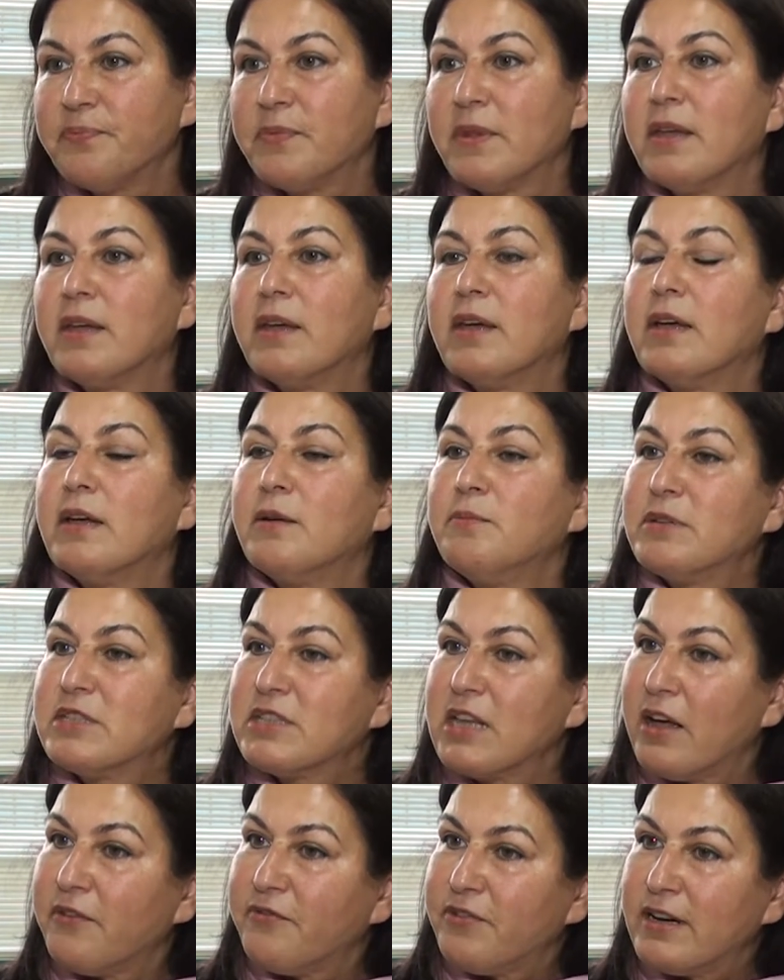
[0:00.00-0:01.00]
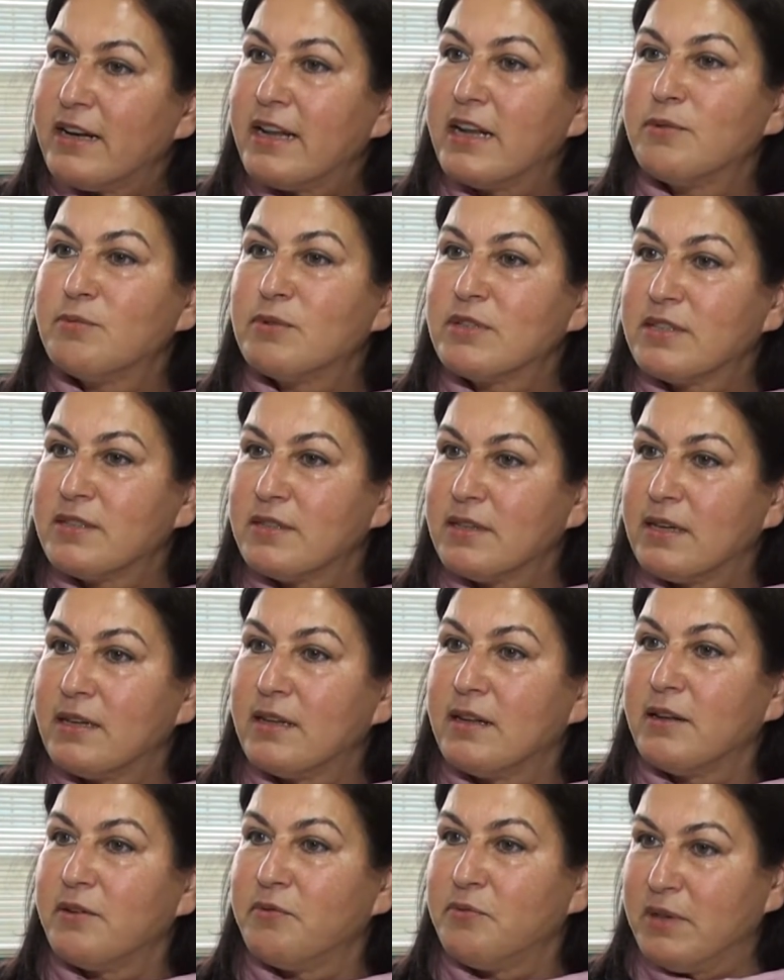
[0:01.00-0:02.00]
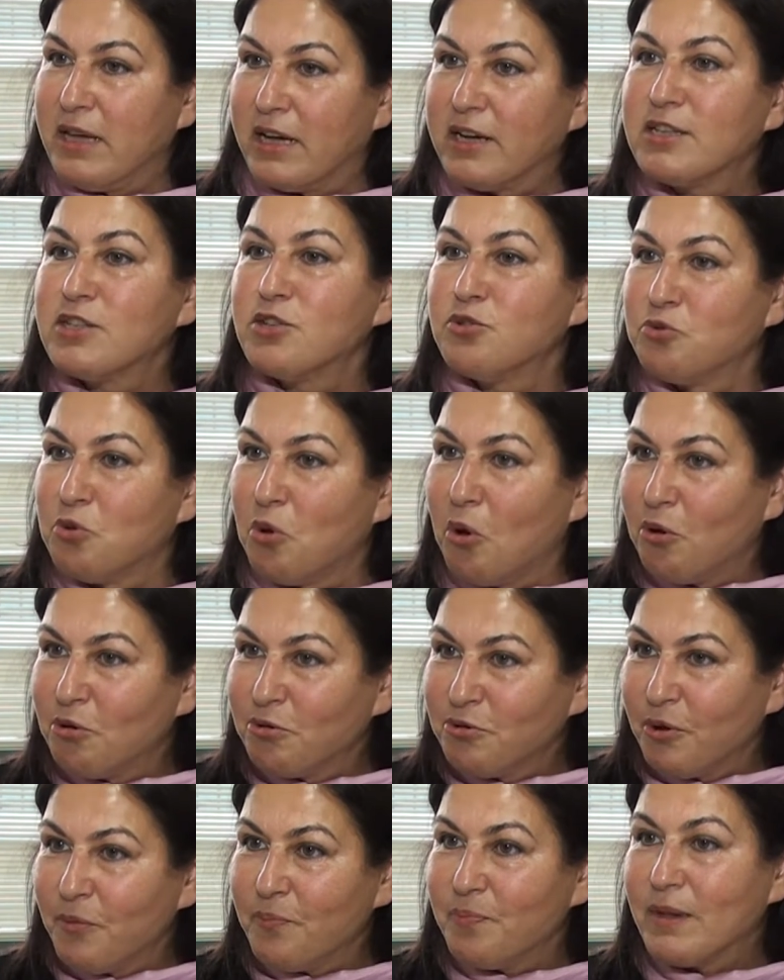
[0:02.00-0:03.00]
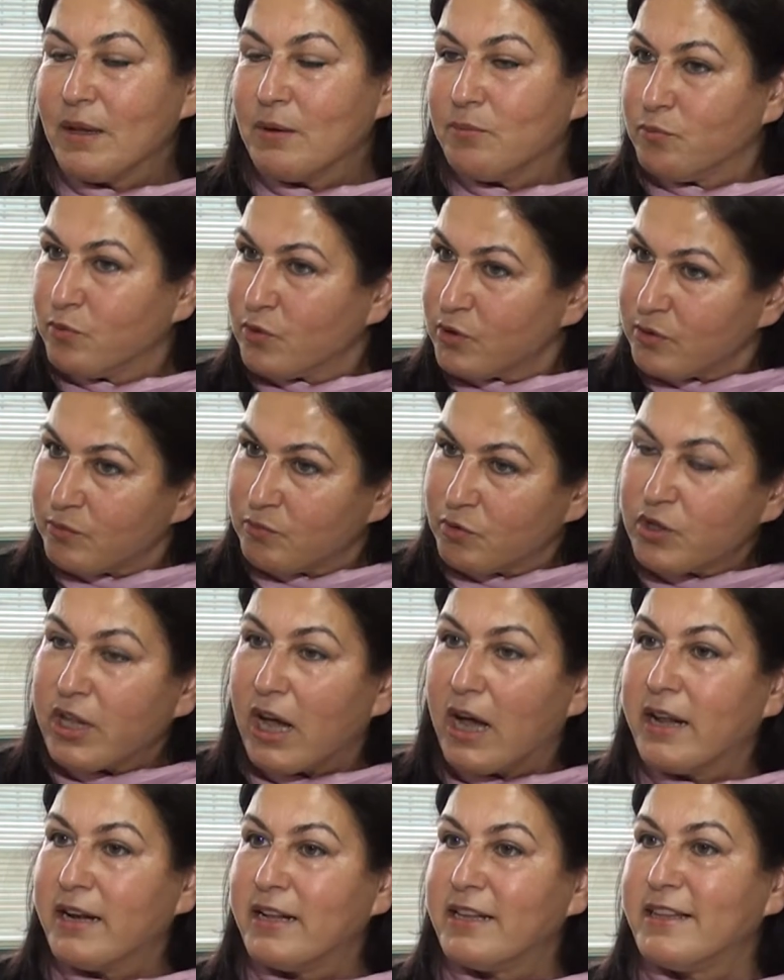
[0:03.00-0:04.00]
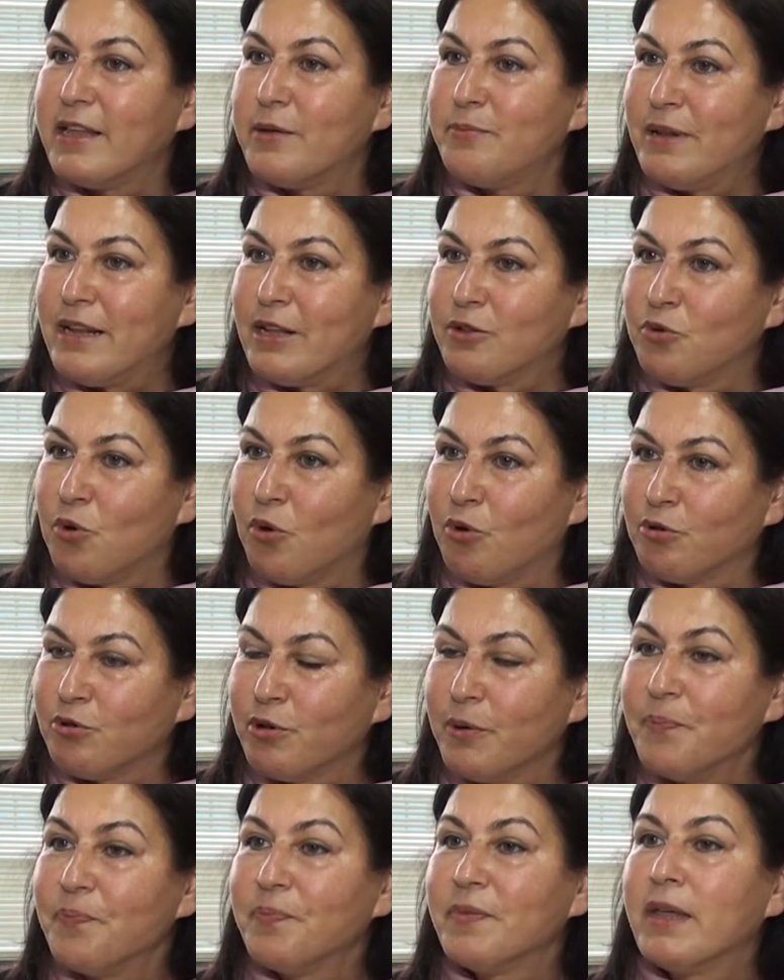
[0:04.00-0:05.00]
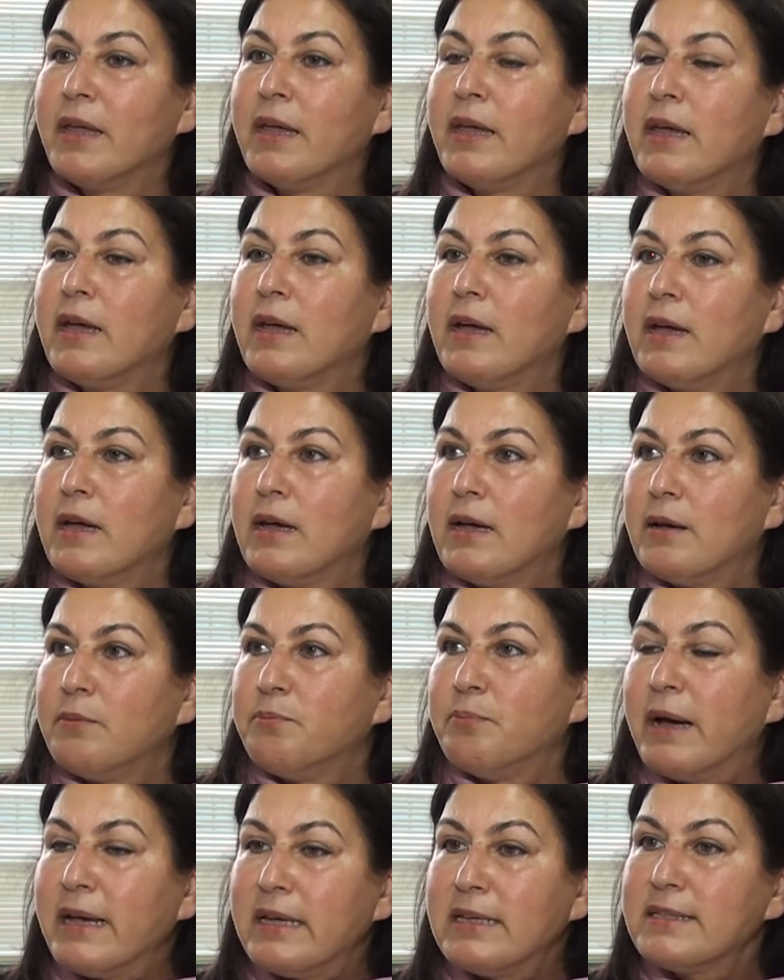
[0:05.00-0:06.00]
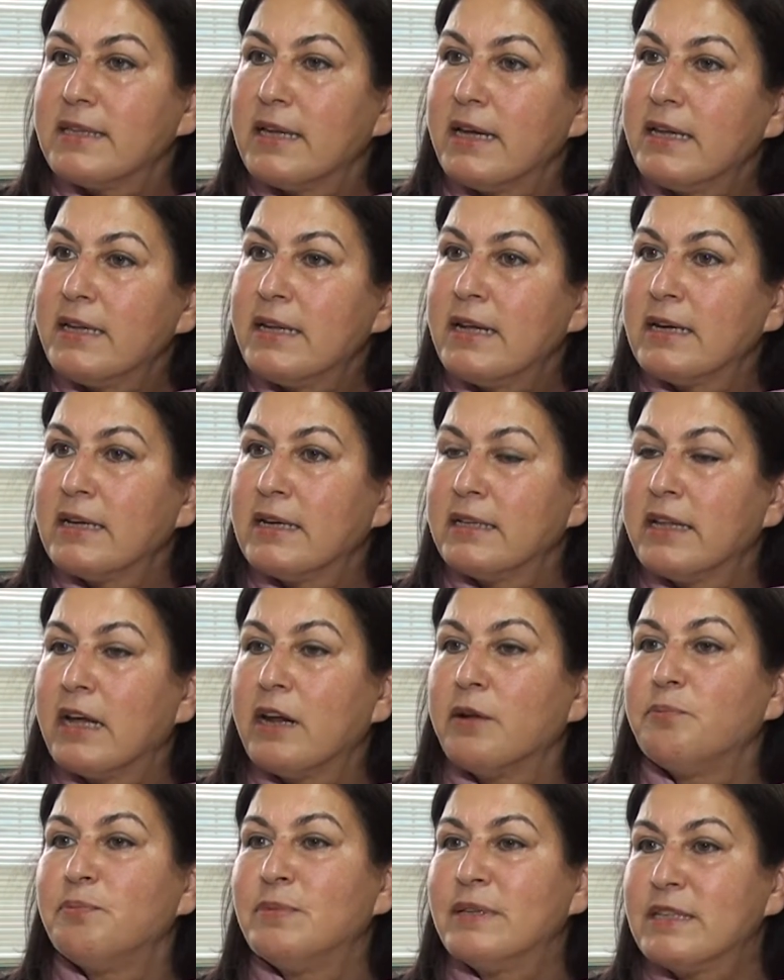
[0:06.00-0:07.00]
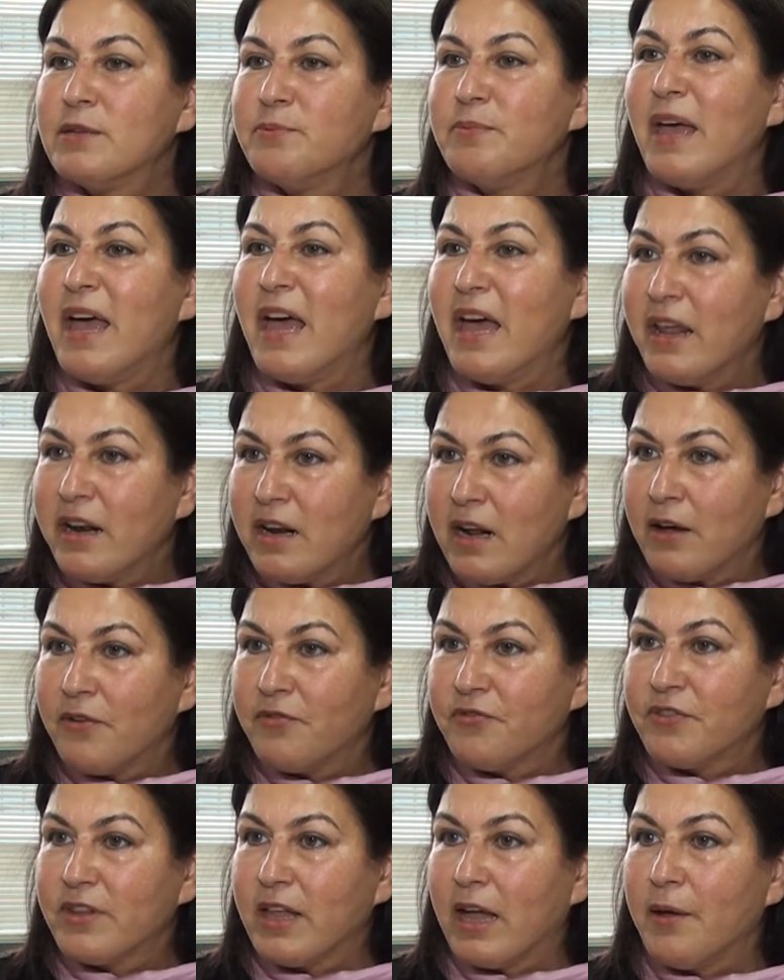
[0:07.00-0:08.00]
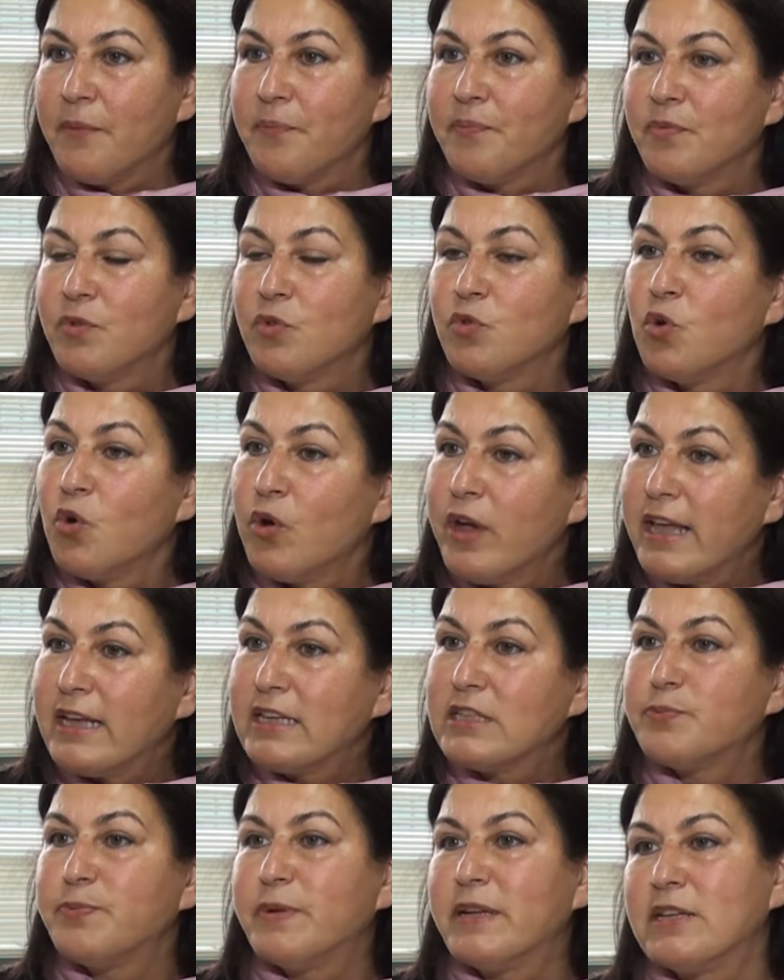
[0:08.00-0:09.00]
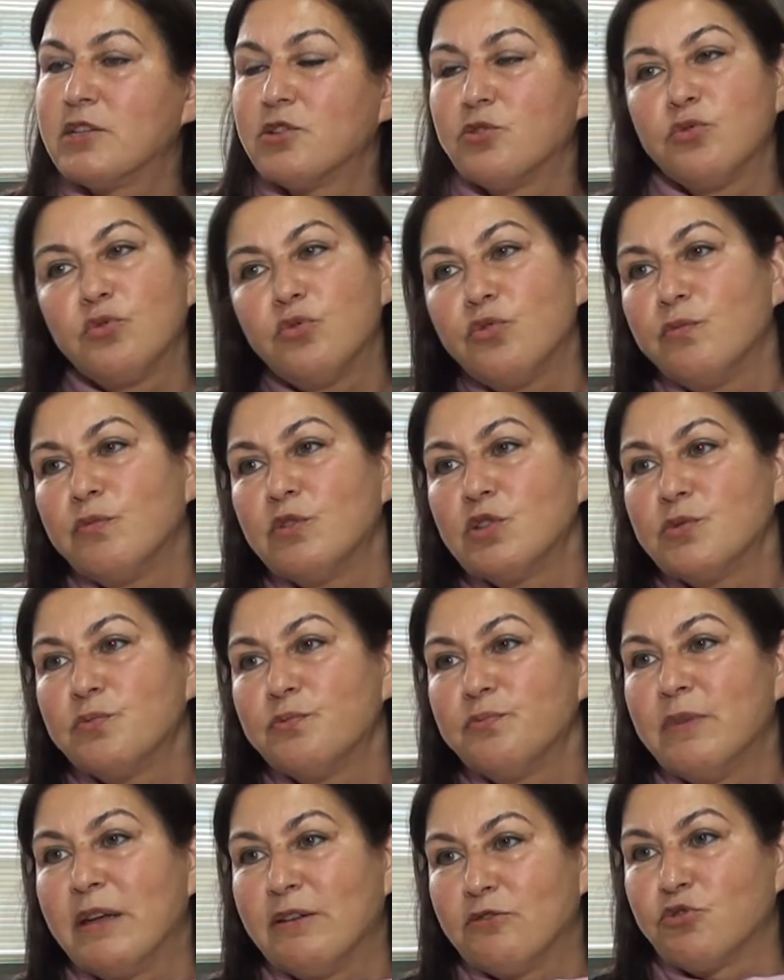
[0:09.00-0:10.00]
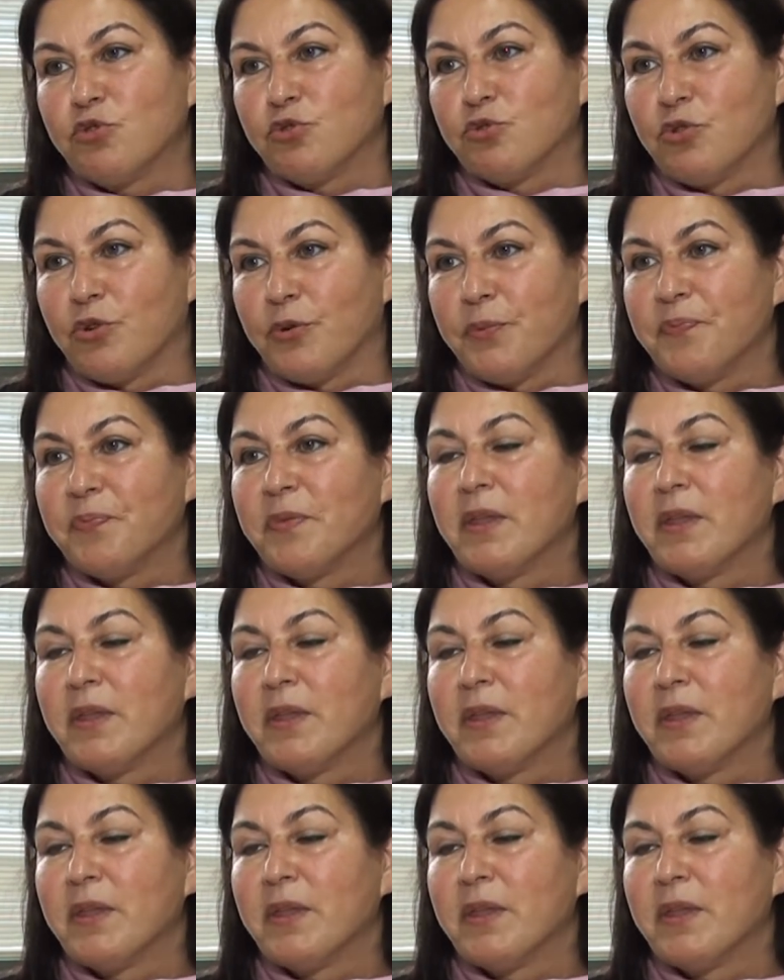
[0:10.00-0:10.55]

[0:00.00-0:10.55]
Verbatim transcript: Evet. E, misafirlerimiz e, yarısı doldu. Evet. Bu, bu tarihte bile doldu. Hı hı. Mayıs ayına kadar bizim her hafta Doğu Ekspresi turumuz mevcuttur.